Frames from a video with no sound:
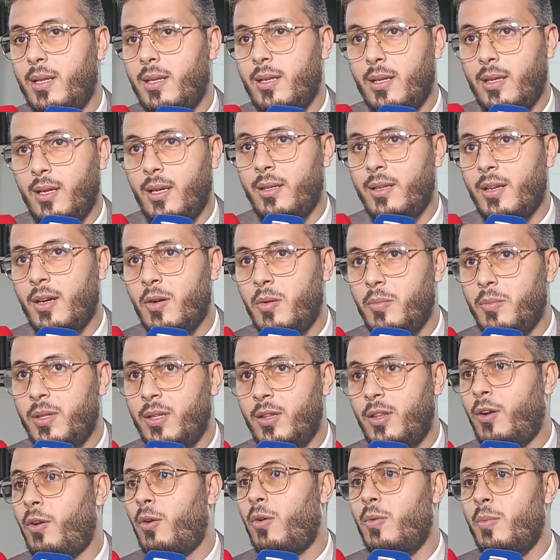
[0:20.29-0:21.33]
انهم
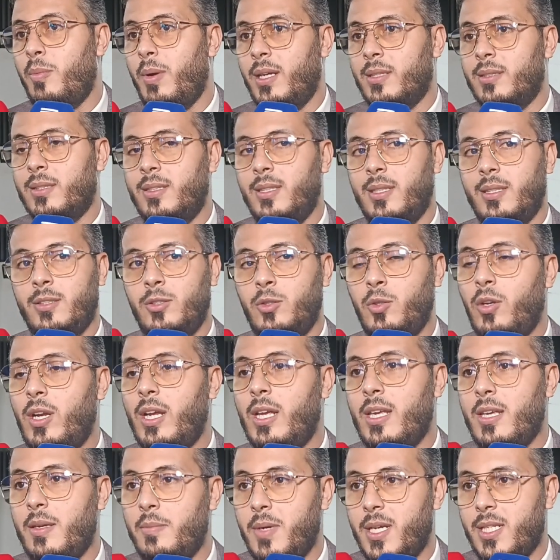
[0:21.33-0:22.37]
يذروا بعض
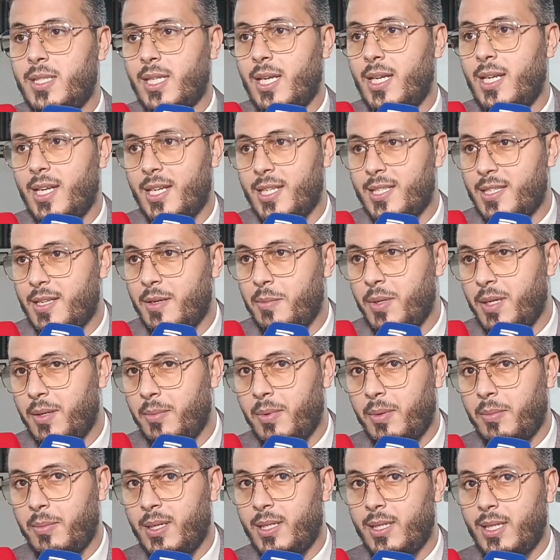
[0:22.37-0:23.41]
الدريهمات على
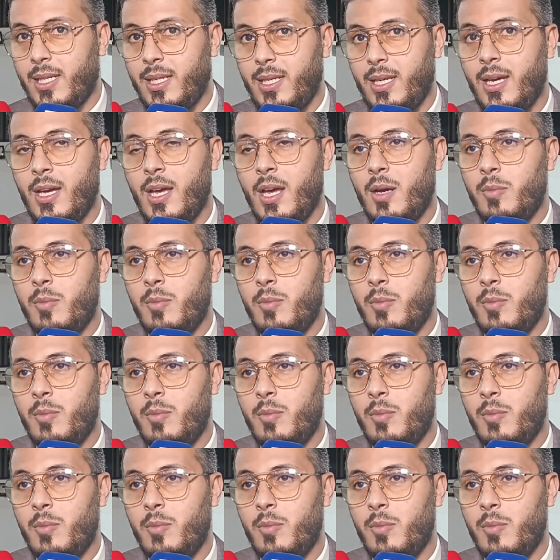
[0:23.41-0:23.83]
حسابهم البنكي